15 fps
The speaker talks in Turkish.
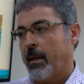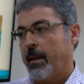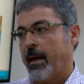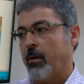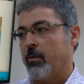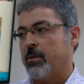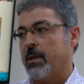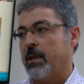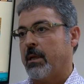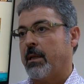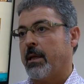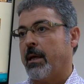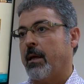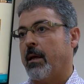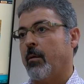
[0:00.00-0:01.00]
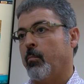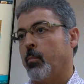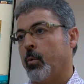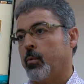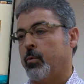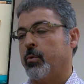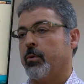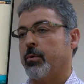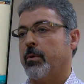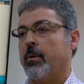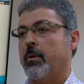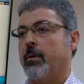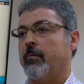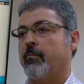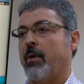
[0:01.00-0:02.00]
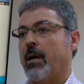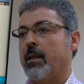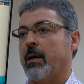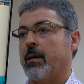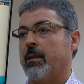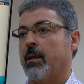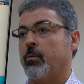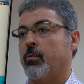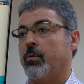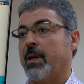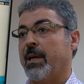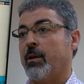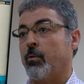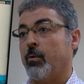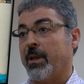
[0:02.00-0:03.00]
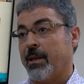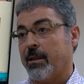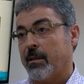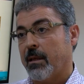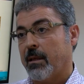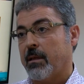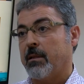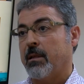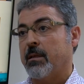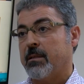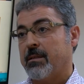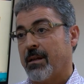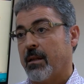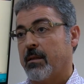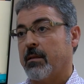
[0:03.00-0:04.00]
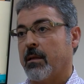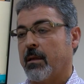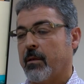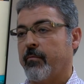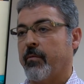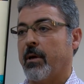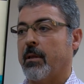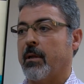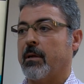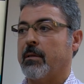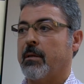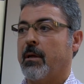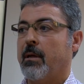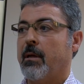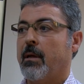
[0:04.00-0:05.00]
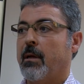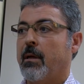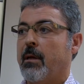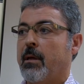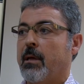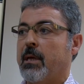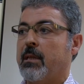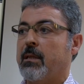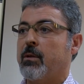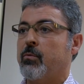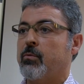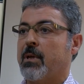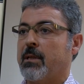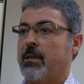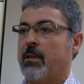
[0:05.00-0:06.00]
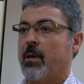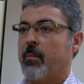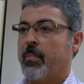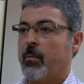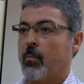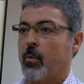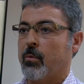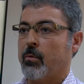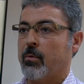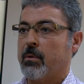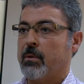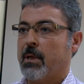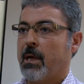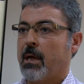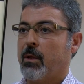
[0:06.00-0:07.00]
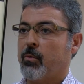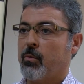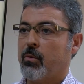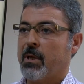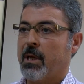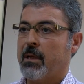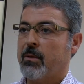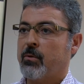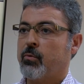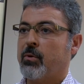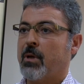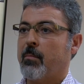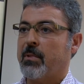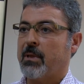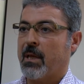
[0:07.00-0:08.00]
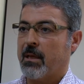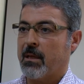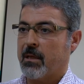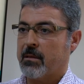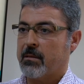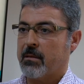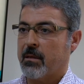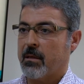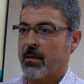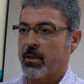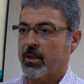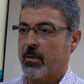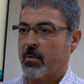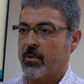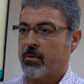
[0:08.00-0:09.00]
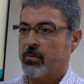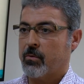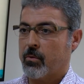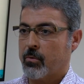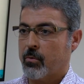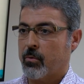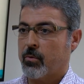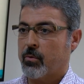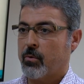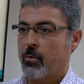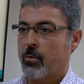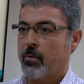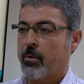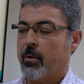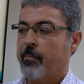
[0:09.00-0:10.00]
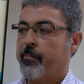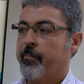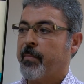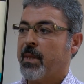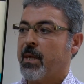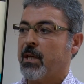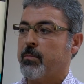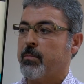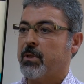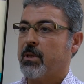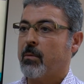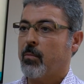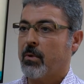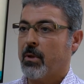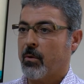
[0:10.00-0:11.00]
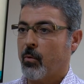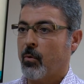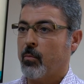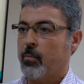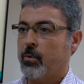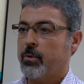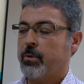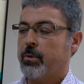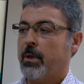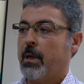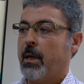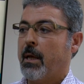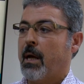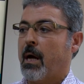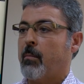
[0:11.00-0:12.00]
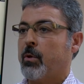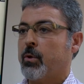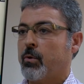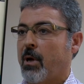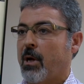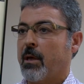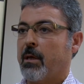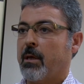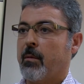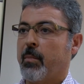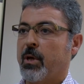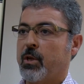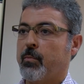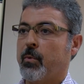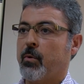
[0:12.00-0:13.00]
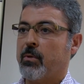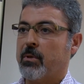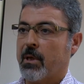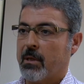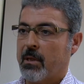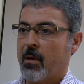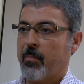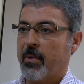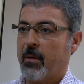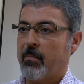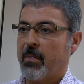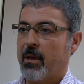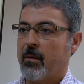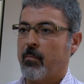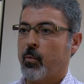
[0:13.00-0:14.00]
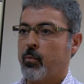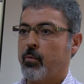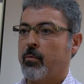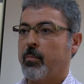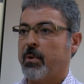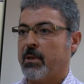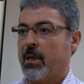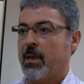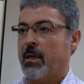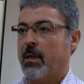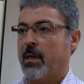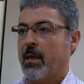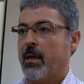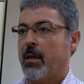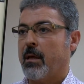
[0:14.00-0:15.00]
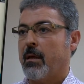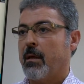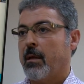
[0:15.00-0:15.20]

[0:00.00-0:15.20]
Yani özellikle bu tür e, faylarda, Türkiye'nin güneyindeki denizin altındaki faylarda 7'nin üzerinde deprem olduğunda Türkiye'nin tsunami tehlikesi yaşaması söz konusu oluyor. Geçmişte bunlar olmuş ama şu anki 5 büyüklüğündeki depremler bu tür bir tehlikeye